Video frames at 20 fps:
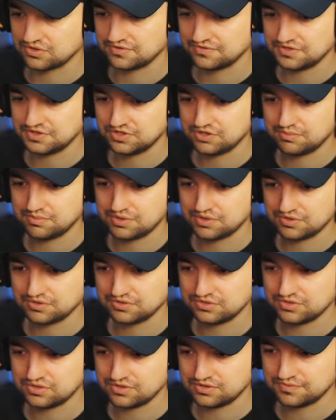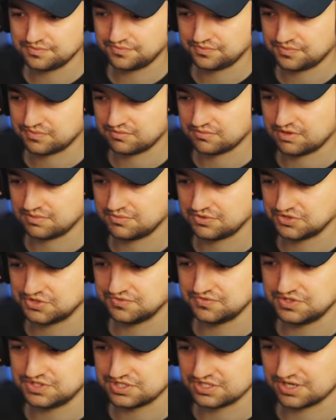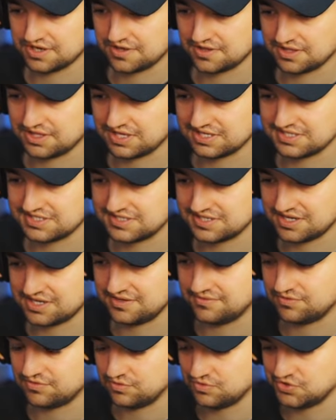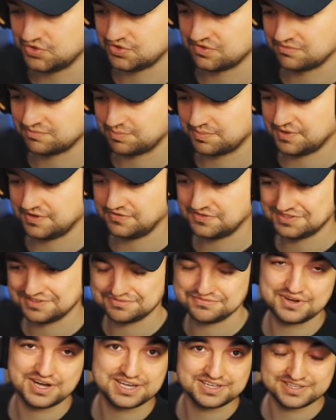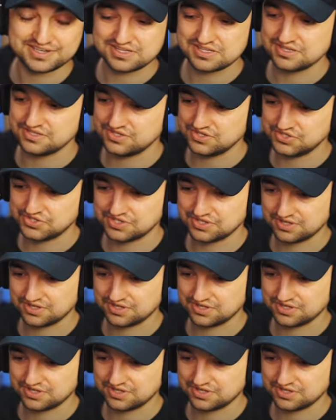nowego Bronco. Mamy oczywiście Lancera Evolution, pewnie Final Edition